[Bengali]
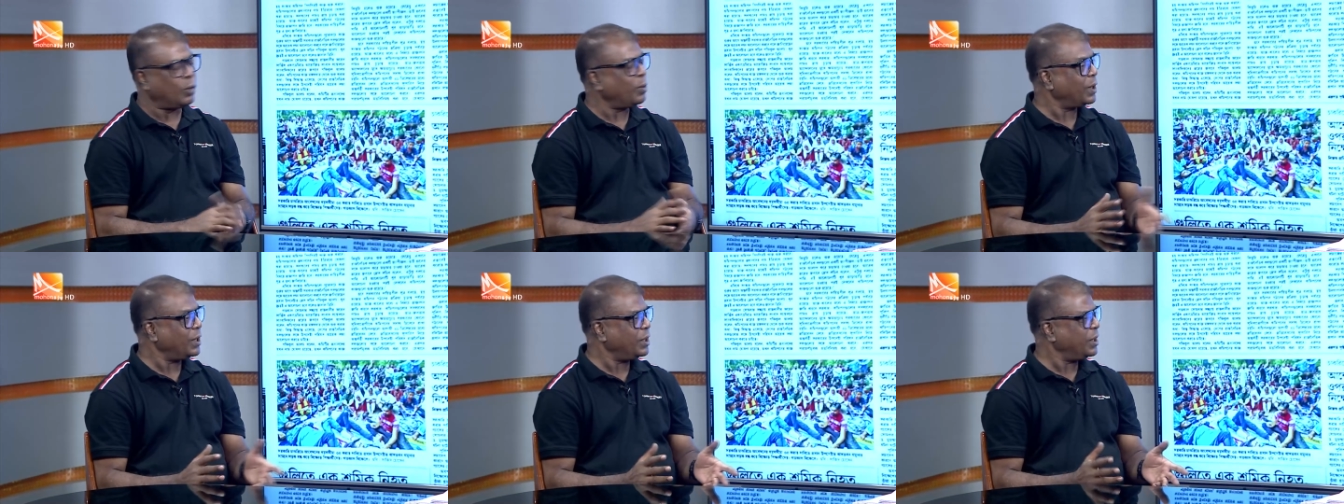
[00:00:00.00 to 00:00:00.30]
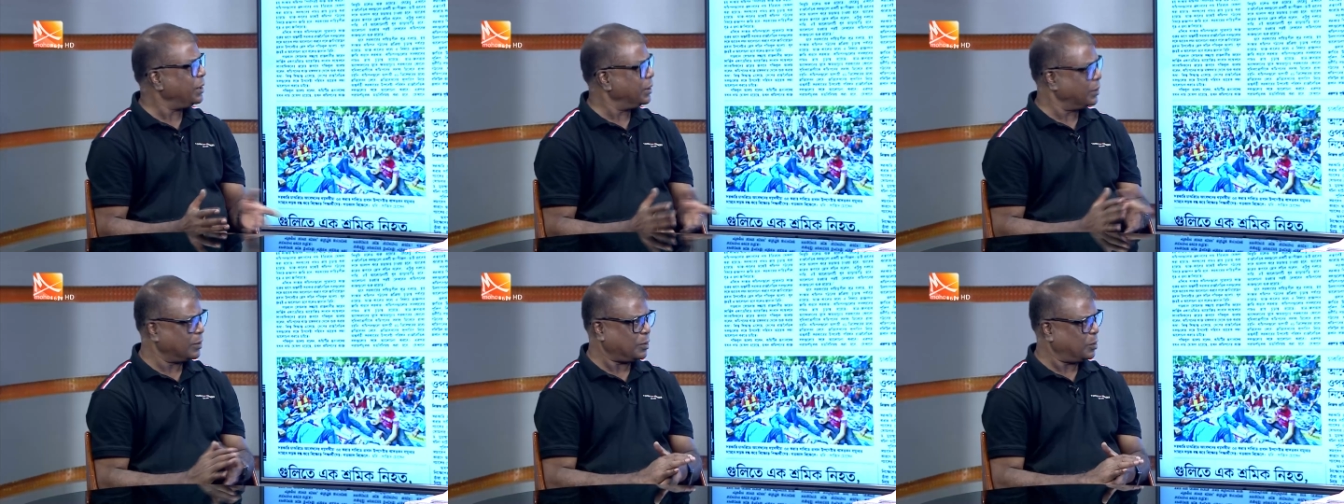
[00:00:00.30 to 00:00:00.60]

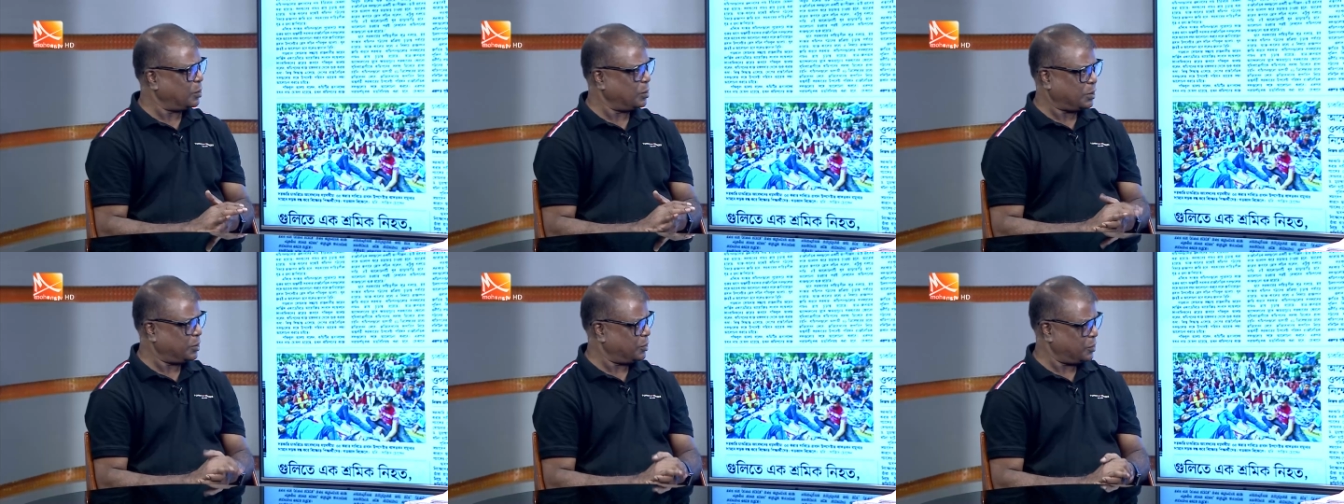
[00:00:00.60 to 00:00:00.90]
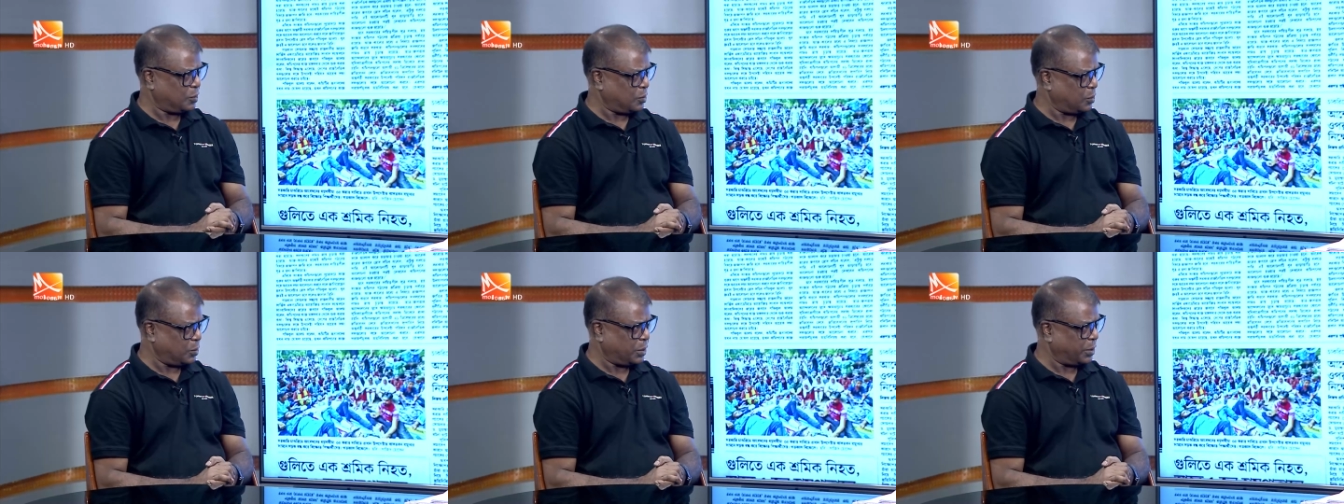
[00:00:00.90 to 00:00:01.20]
ওভারনাইট কোনো
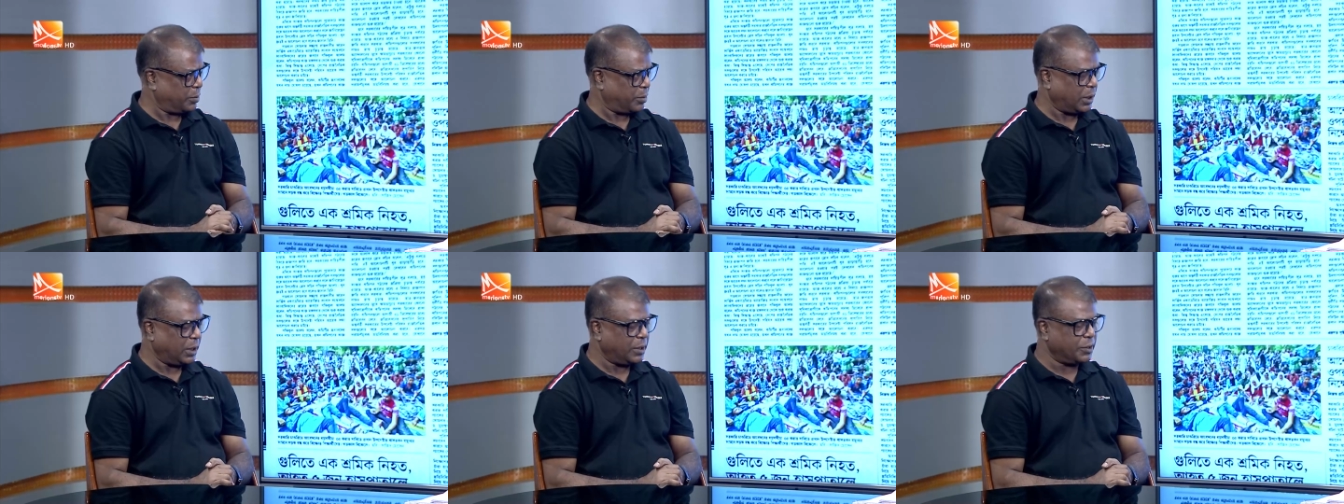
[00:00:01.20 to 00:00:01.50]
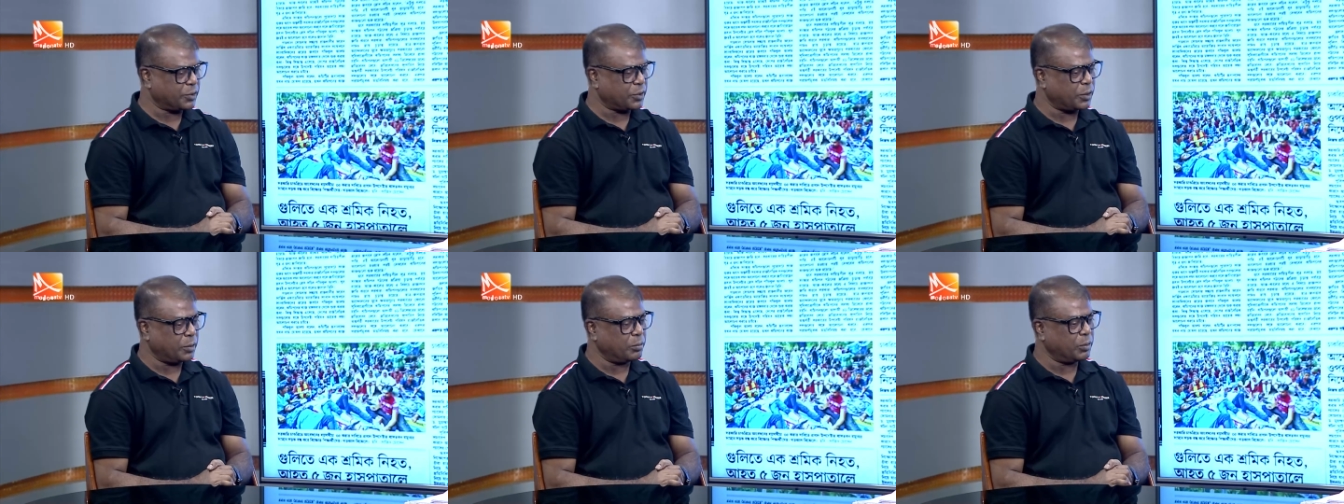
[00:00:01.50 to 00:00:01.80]
কিছু করে
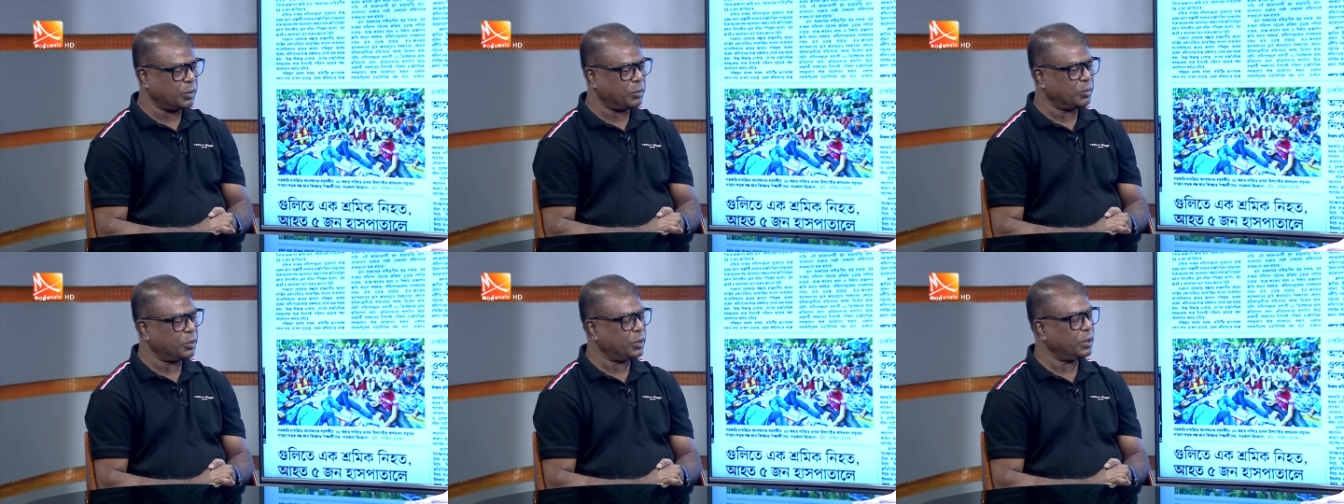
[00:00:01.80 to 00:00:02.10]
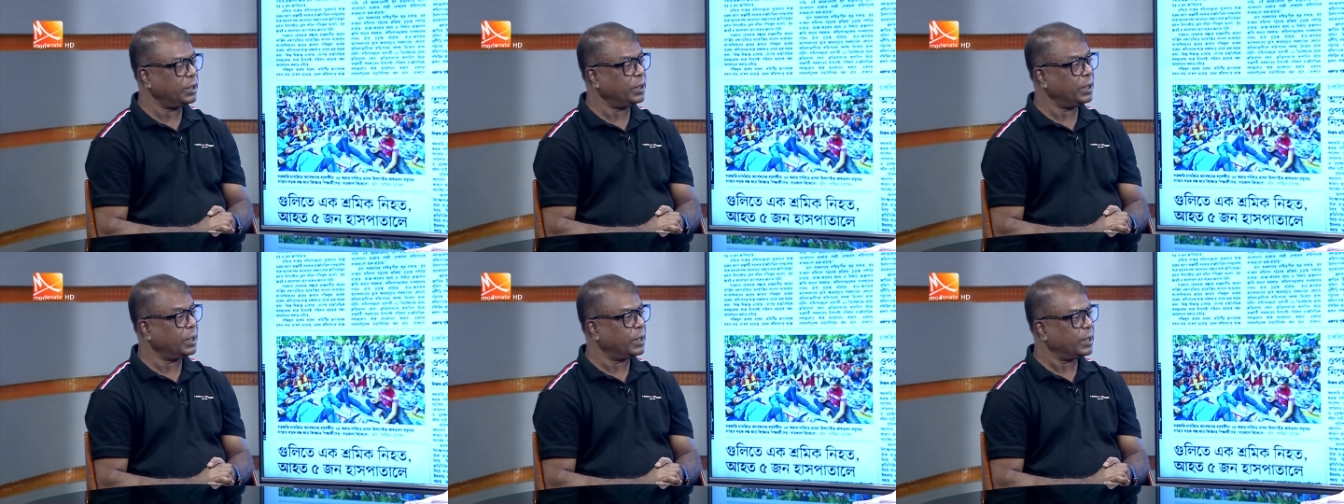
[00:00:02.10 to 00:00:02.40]
ফেলা সম্ভব
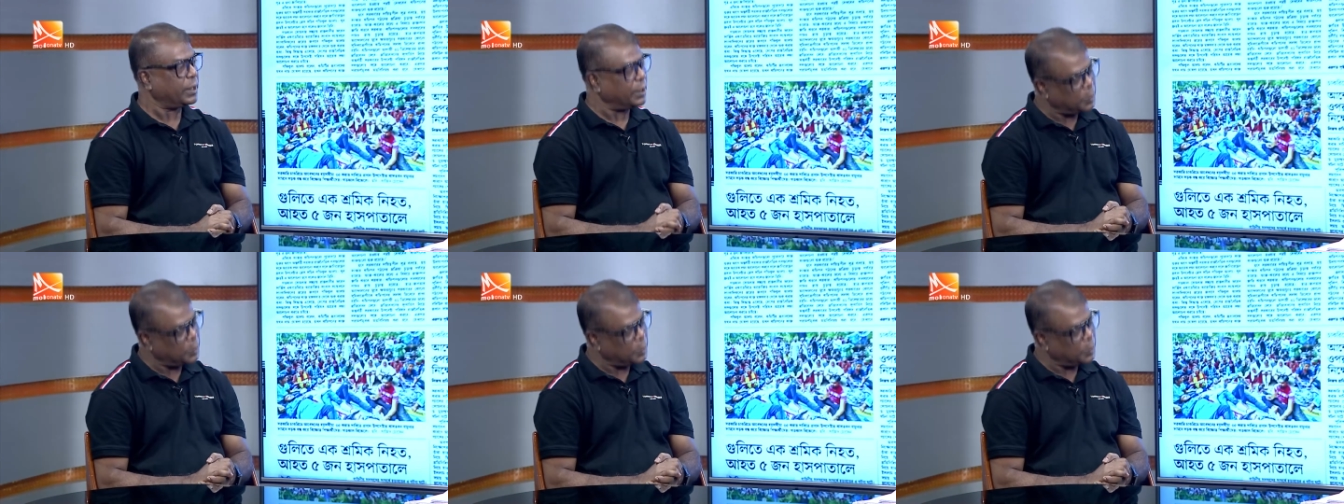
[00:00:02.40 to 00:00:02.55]
নয়